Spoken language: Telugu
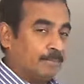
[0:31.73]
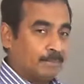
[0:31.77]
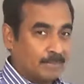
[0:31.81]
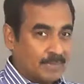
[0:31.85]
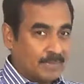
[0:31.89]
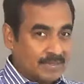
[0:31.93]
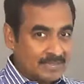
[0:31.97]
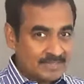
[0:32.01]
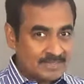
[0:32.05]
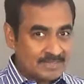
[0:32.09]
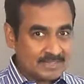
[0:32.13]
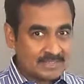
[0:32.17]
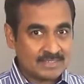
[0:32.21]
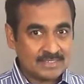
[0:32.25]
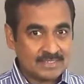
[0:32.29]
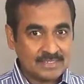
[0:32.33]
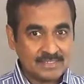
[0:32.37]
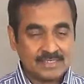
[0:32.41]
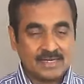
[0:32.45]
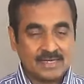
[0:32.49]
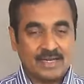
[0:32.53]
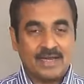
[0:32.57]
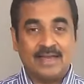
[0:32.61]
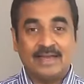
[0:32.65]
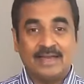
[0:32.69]
మస్ట్
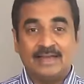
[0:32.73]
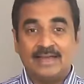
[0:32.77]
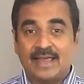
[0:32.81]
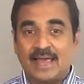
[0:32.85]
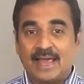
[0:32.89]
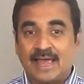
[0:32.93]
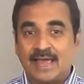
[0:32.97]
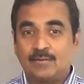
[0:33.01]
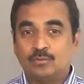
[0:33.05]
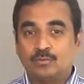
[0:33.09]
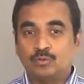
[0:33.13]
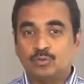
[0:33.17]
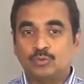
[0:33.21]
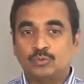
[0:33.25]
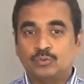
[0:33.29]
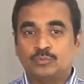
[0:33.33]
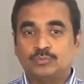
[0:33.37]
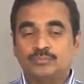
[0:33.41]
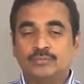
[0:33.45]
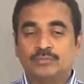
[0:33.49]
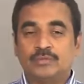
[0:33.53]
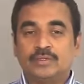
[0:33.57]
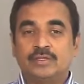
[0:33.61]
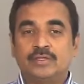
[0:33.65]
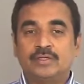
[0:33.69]
అండ్ హ్యావ్ టు
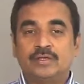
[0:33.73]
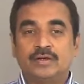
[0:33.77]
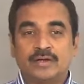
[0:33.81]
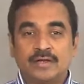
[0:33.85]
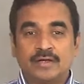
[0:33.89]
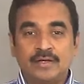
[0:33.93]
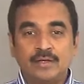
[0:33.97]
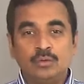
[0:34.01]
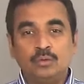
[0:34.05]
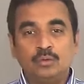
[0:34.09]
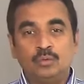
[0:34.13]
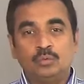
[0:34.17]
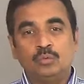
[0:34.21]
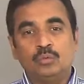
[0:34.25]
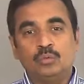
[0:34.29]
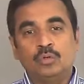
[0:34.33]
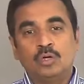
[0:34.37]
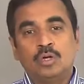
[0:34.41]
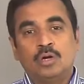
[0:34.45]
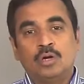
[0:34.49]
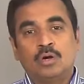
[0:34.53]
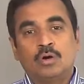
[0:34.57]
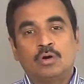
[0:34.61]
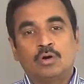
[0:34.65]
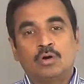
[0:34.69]
ఈ రెండు
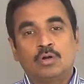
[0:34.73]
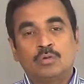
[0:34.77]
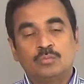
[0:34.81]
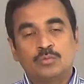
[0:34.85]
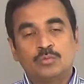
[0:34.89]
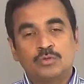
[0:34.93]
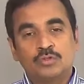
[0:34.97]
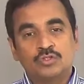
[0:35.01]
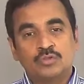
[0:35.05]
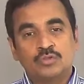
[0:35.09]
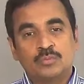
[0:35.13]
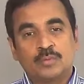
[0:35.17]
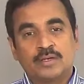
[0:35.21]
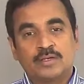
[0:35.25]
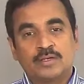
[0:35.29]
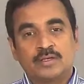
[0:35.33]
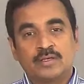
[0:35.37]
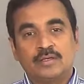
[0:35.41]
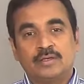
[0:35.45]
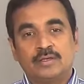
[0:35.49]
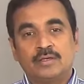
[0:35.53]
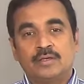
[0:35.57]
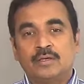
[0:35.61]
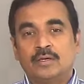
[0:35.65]
ఆల్మోస్ట్ మనకి